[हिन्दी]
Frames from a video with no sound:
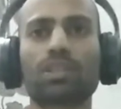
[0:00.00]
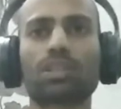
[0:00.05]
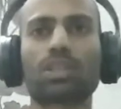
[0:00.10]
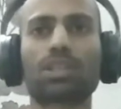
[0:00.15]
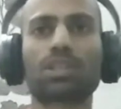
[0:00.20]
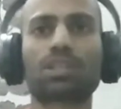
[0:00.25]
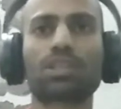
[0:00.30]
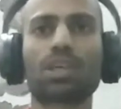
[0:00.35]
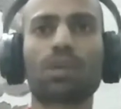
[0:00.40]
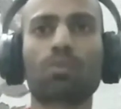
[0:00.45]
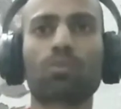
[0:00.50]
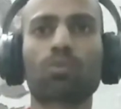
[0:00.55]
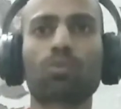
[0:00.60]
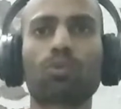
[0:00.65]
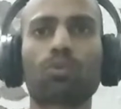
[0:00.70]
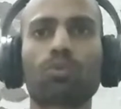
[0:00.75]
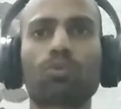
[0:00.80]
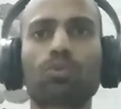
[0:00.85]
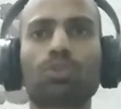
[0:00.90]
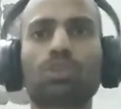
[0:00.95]
ऐसे ऐसे
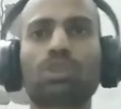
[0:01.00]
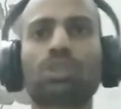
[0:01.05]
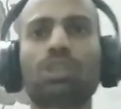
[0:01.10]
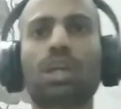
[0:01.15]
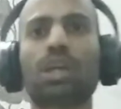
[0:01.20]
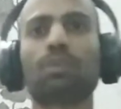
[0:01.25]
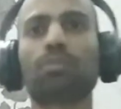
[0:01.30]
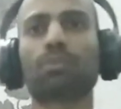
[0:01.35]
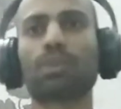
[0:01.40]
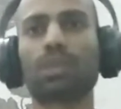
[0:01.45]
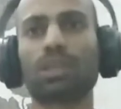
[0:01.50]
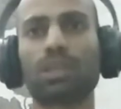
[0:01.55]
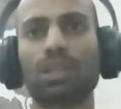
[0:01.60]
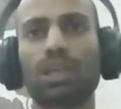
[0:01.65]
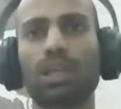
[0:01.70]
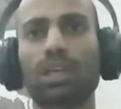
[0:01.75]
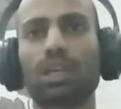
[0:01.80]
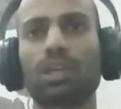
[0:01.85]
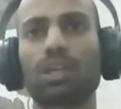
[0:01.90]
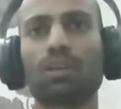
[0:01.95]
आपको कुछ टाइम
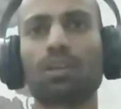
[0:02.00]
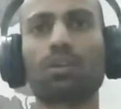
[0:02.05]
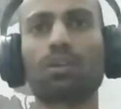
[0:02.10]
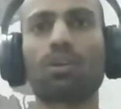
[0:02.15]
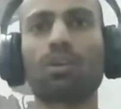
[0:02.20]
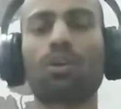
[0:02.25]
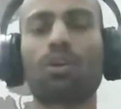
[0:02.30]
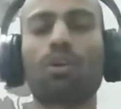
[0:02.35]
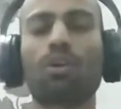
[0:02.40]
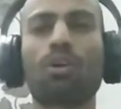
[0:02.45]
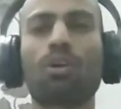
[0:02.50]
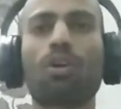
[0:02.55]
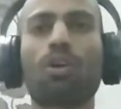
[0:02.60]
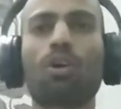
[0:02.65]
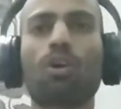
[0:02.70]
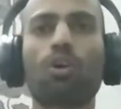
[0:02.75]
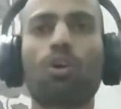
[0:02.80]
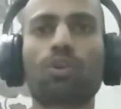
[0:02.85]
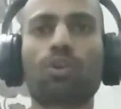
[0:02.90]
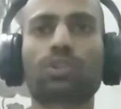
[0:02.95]
करना है
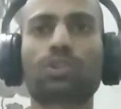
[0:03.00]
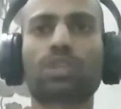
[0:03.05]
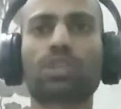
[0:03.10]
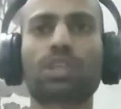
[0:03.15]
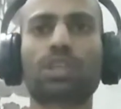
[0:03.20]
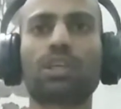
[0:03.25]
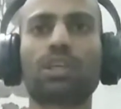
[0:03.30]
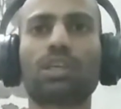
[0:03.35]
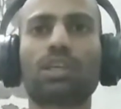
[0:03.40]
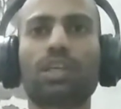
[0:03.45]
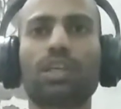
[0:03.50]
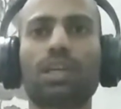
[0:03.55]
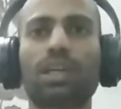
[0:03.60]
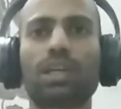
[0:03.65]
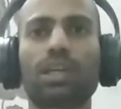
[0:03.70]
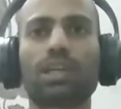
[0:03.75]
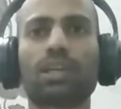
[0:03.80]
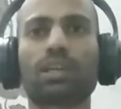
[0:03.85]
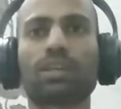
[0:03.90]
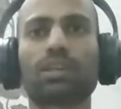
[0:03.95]
और सेकंड
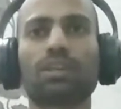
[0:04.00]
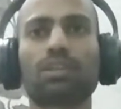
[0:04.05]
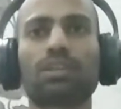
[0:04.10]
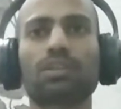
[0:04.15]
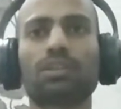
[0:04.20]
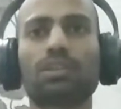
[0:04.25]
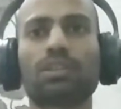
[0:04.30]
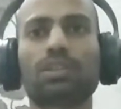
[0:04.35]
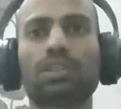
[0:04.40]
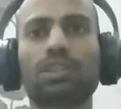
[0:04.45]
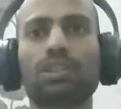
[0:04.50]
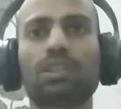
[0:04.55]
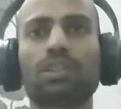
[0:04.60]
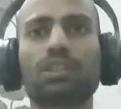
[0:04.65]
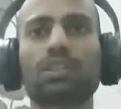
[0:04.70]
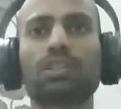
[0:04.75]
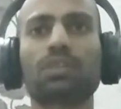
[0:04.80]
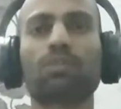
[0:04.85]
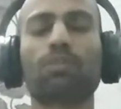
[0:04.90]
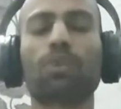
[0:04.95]
है कि
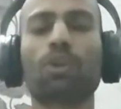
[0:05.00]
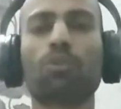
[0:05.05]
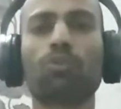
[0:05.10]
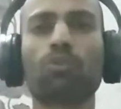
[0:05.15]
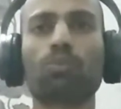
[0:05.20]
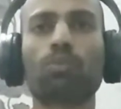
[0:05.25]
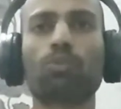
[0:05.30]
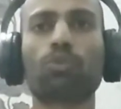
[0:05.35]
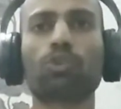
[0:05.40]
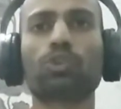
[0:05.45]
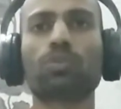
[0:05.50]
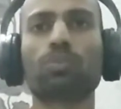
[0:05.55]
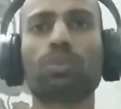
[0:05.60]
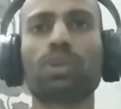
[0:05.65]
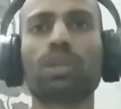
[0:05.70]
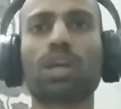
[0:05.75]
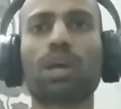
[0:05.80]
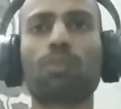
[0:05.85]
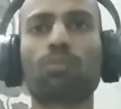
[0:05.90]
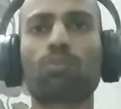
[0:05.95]
इसी बैलून पोज
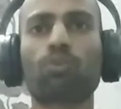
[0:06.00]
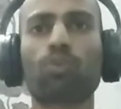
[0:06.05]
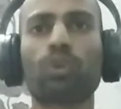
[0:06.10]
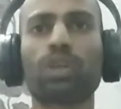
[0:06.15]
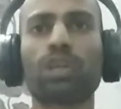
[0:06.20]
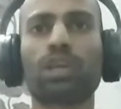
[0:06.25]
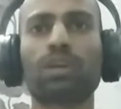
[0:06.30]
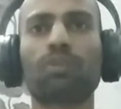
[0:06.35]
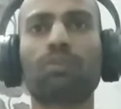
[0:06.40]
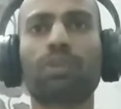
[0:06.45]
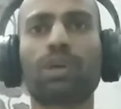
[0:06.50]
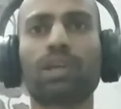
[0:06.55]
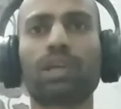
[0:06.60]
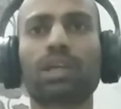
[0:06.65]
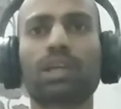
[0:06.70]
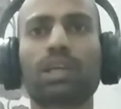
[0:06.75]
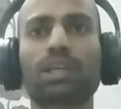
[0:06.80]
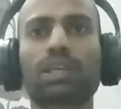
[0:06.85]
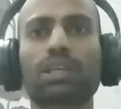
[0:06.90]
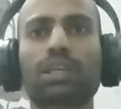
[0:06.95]
में ही आपको एयर
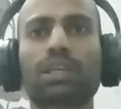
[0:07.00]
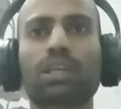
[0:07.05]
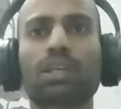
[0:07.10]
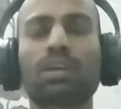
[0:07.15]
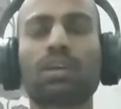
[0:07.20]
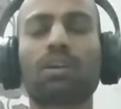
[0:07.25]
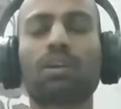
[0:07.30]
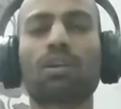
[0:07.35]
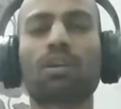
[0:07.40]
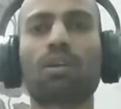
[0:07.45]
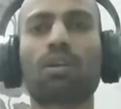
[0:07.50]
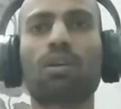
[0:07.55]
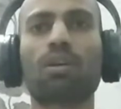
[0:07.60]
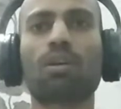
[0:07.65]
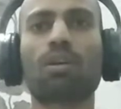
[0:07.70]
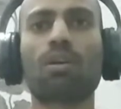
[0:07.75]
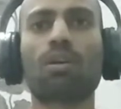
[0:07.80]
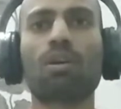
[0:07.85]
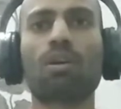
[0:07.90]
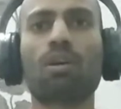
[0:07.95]
भर करके
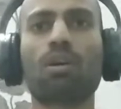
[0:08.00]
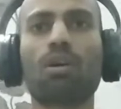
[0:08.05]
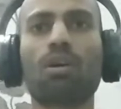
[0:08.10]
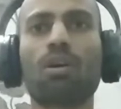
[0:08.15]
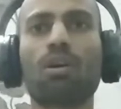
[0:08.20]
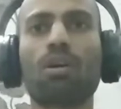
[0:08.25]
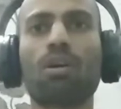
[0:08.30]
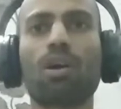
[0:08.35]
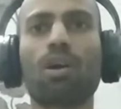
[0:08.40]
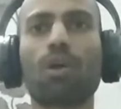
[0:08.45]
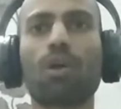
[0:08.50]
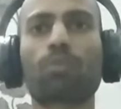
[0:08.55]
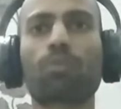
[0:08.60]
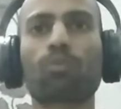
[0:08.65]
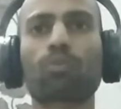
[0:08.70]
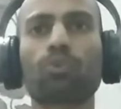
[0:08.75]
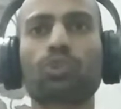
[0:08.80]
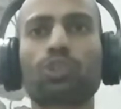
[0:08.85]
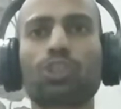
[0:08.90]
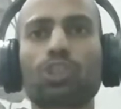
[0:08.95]

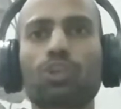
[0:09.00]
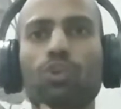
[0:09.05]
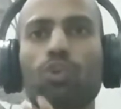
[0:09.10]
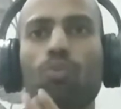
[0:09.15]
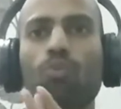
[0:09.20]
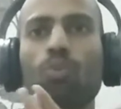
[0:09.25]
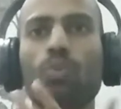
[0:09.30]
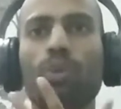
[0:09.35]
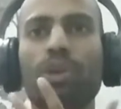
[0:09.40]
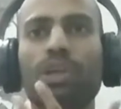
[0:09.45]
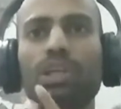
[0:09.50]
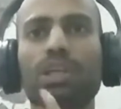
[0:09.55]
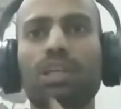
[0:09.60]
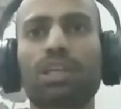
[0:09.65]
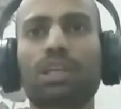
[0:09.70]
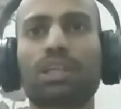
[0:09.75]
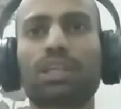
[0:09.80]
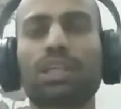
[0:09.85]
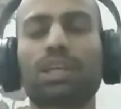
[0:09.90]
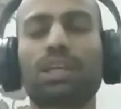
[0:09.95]
आपको चिक को
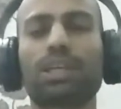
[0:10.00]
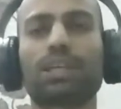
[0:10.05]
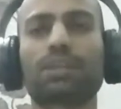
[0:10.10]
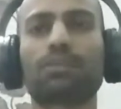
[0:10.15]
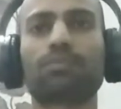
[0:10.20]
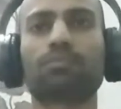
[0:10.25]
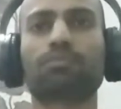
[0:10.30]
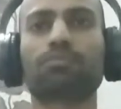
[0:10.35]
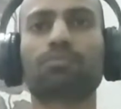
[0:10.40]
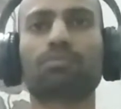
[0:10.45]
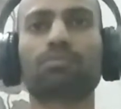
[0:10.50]
मूवमेंट करना है